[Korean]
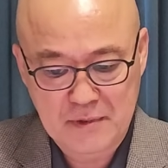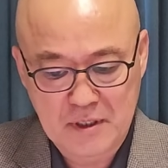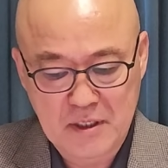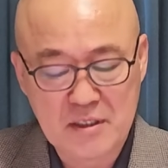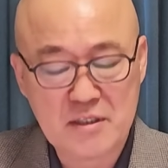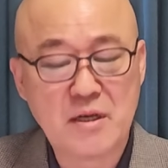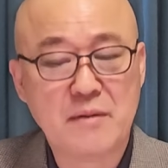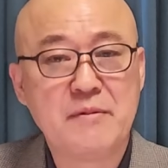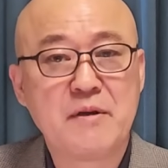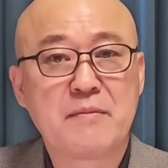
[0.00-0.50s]

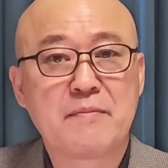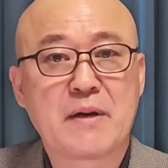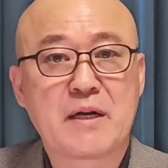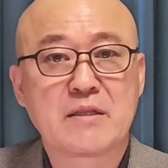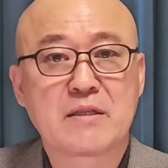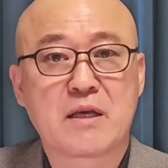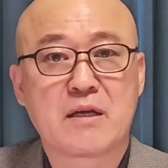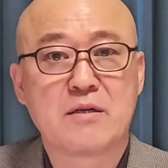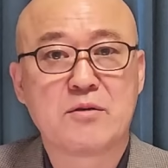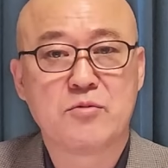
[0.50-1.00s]
이재명
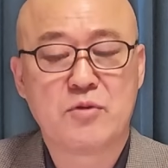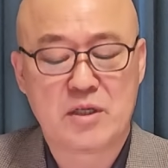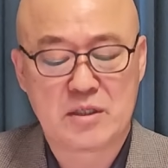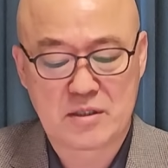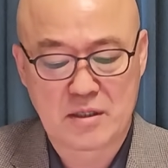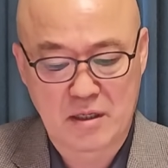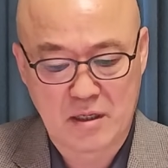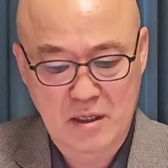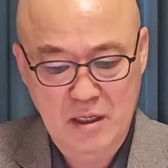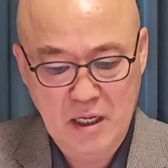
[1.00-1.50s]
방탄을
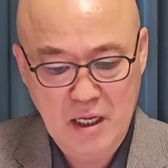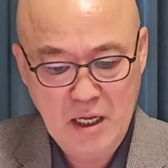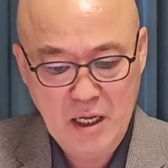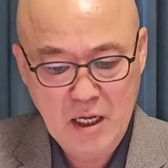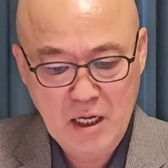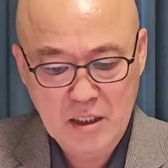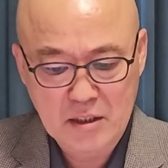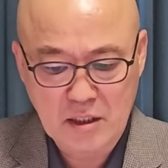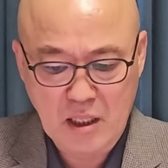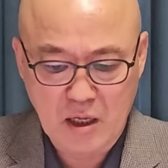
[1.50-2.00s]
위해서
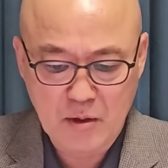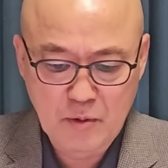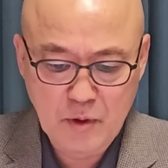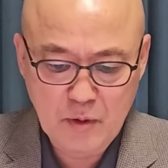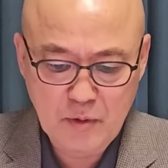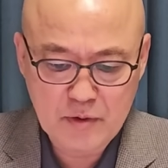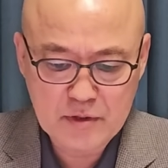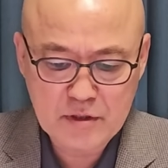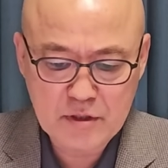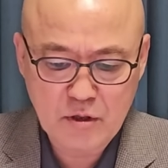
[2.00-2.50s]

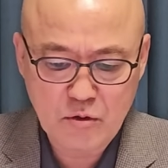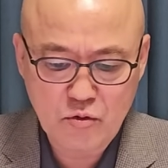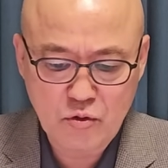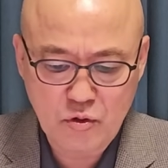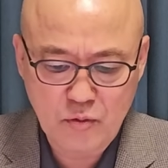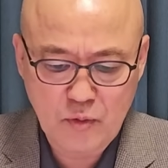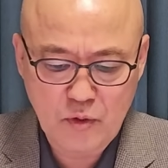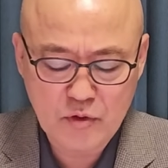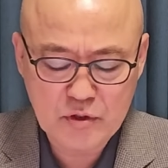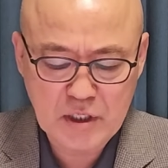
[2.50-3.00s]
대법원장
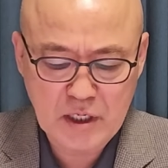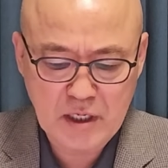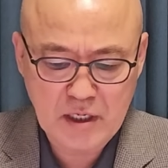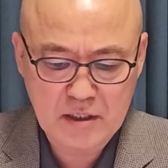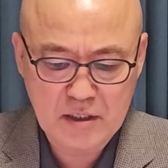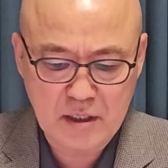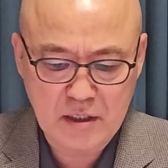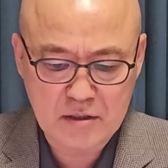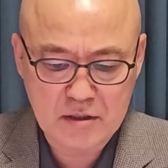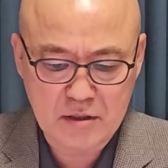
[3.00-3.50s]
후보자에
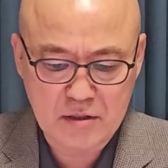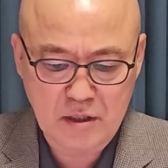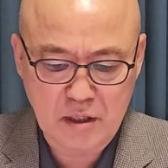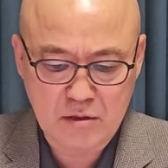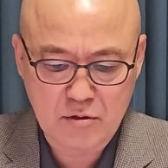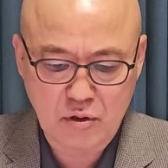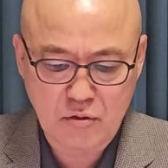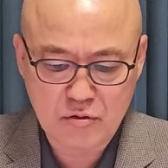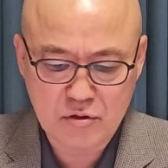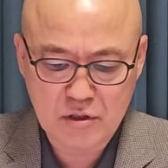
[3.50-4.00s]
대해서
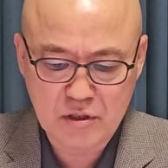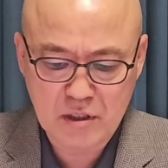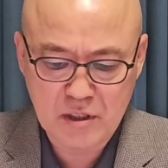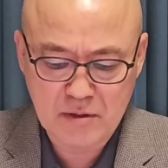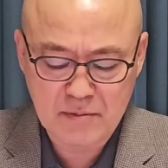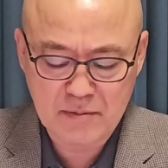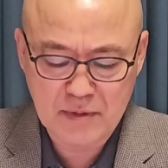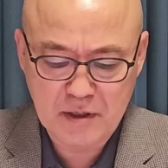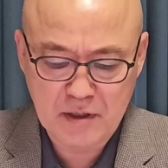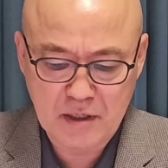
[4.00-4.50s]
대통령이
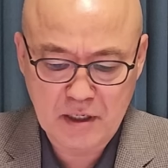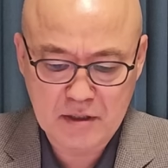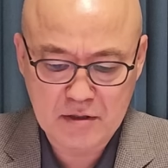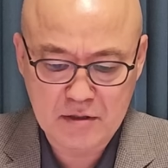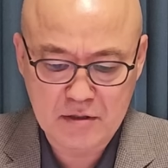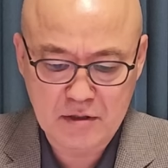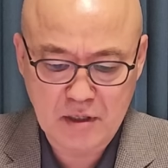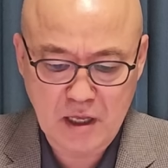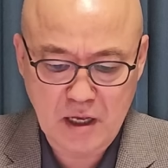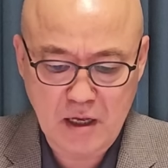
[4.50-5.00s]
임명을
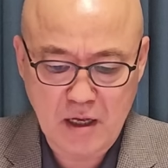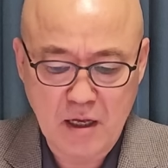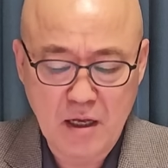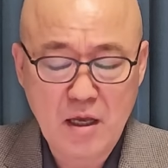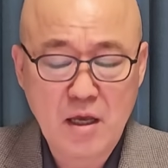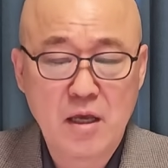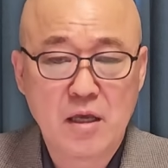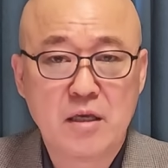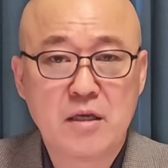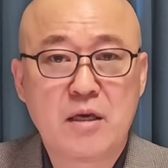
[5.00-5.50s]
했는데
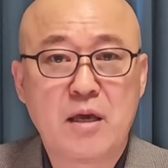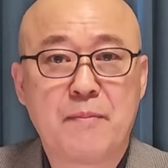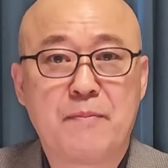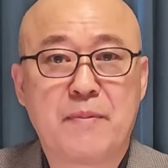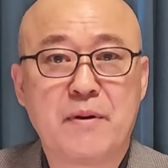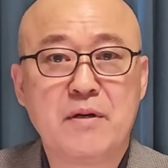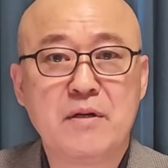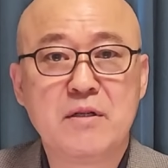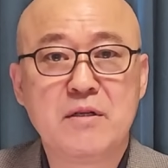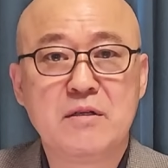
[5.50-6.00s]
이게
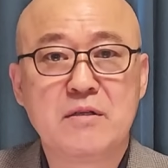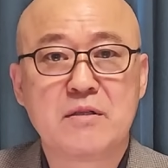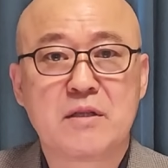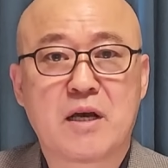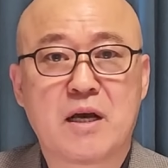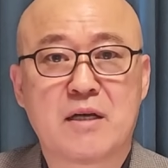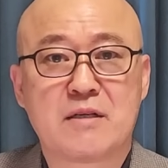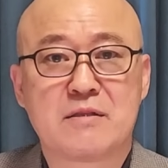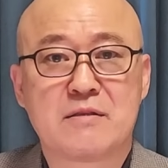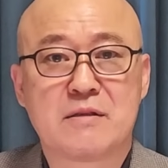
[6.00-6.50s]
버리는
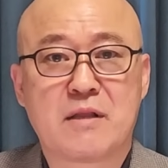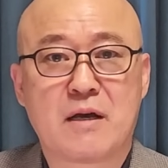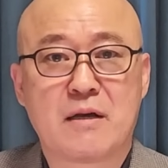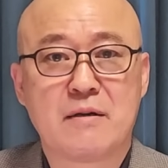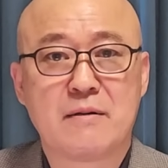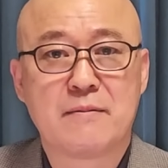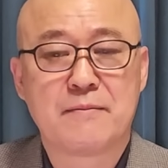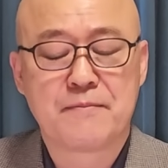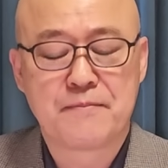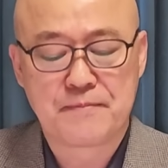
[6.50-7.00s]
카드다?
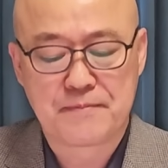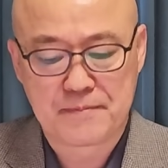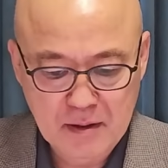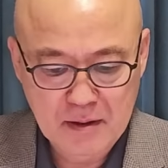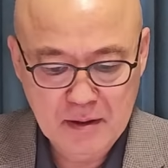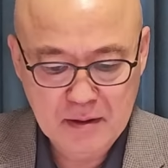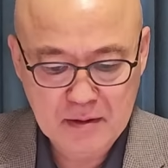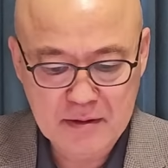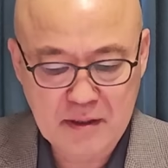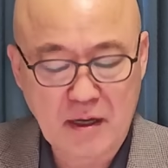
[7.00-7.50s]

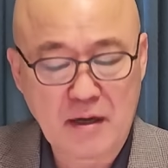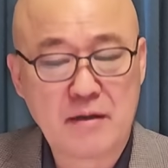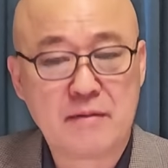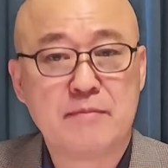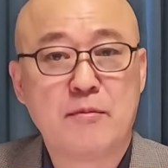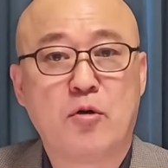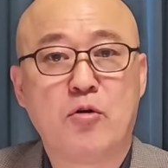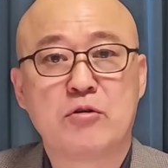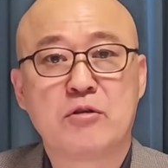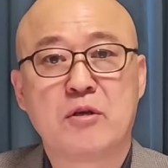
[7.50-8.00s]
그 다음
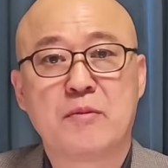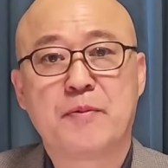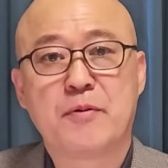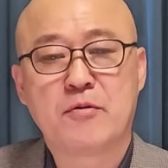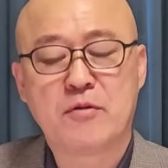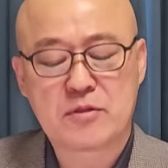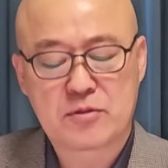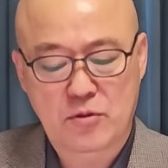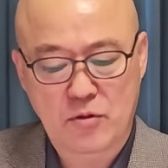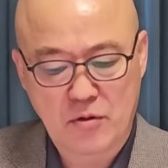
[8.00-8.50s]

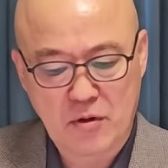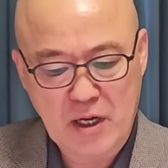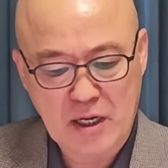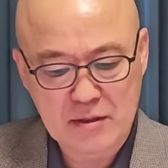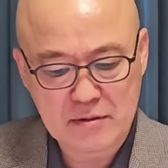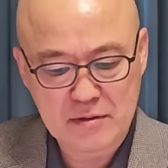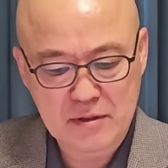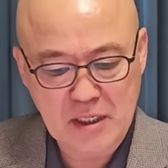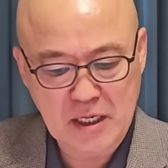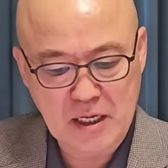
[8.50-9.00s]
홍익표가 또
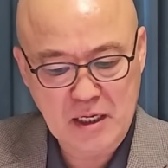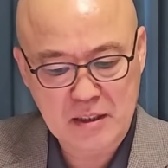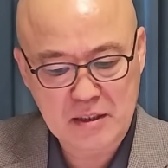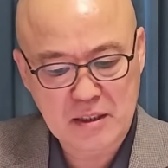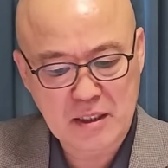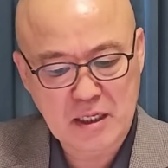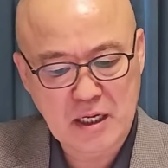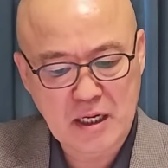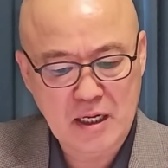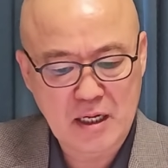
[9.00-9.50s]
한
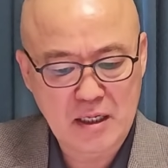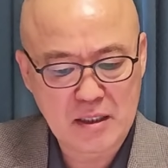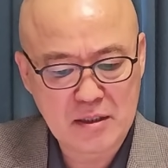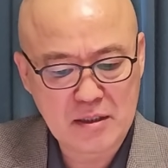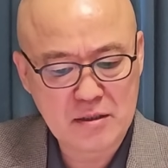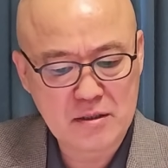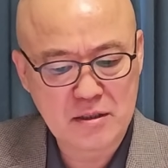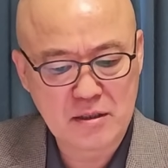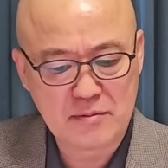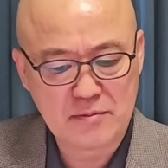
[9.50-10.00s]
이야기가
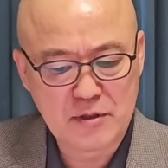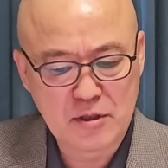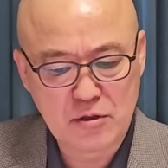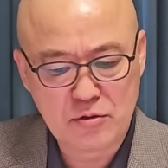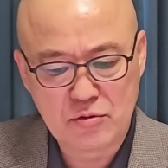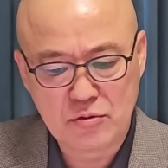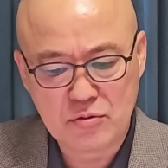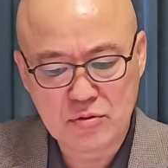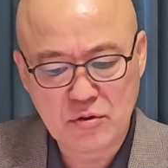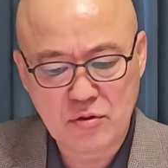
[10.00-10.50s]
이 지금
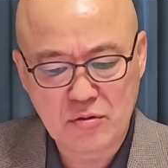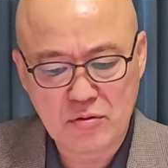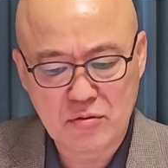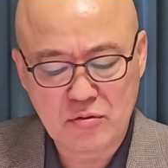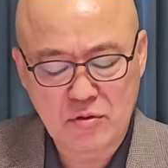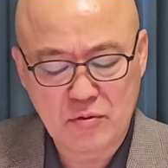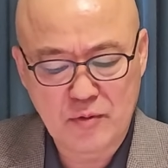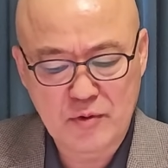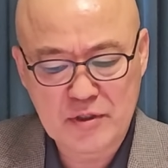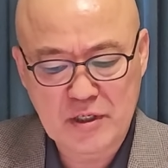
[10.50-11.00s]
이균용
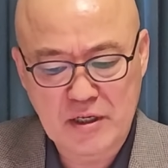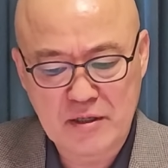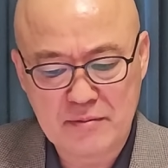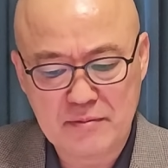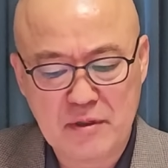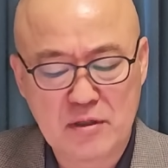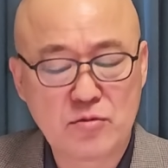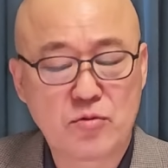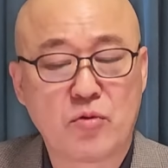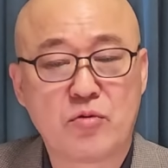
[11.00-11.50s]
후보자
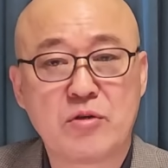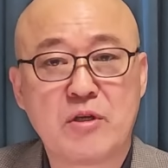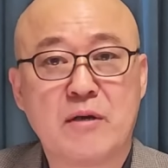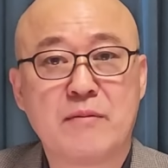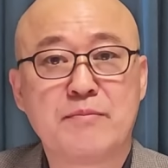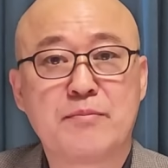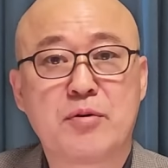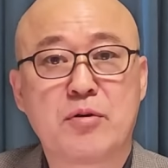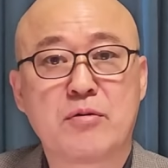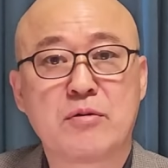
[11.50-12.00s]
임명
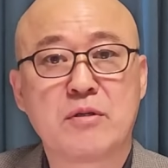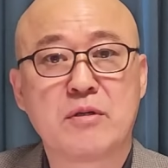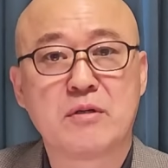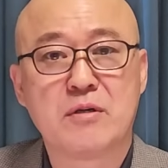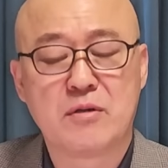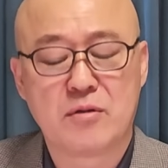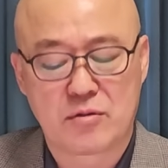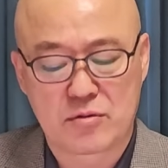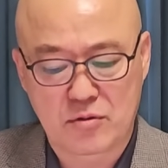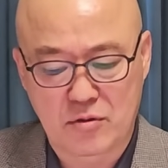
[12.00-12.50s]
동의안
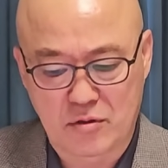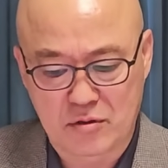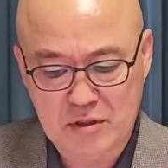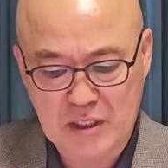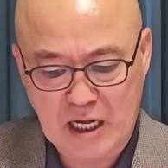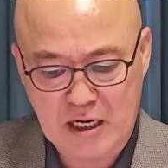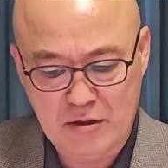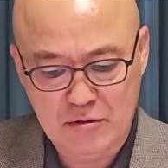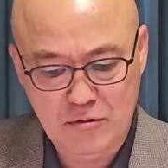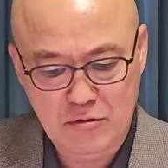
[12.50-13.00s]
표결을 놓고
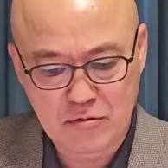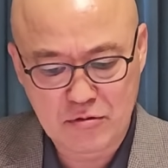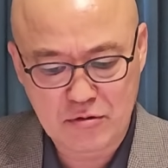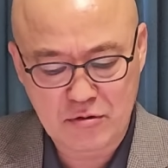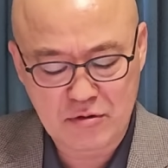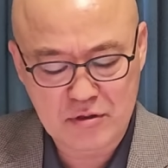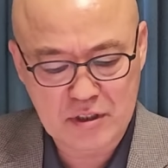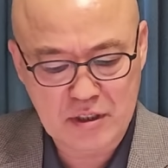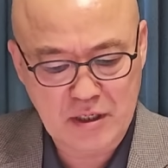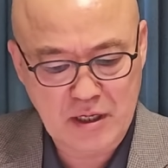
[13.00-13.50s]

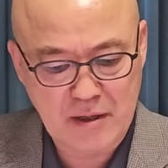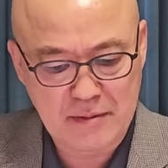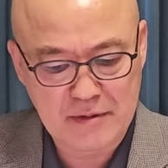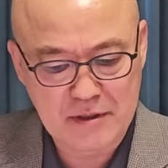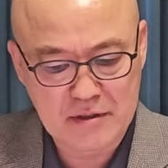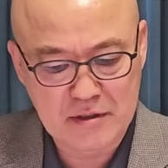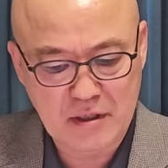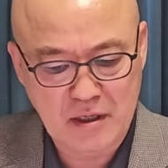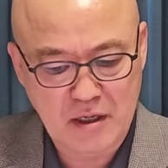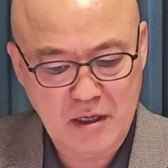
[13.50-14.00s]
당론으로
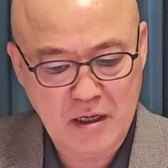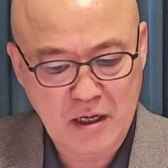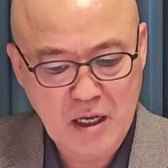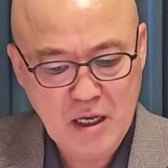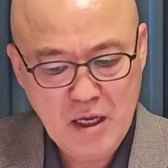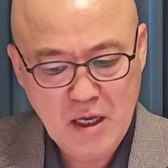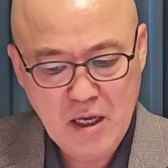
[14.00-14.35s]
정하면서